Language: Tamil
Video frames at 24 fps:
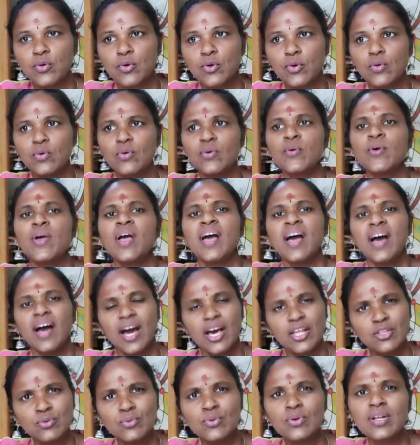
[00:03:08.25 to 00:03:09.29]
போகணும்
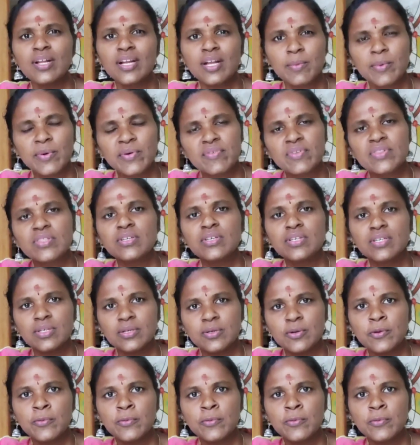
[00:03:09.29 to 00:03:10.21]
அதுக்குள்ள நம்ம வந்து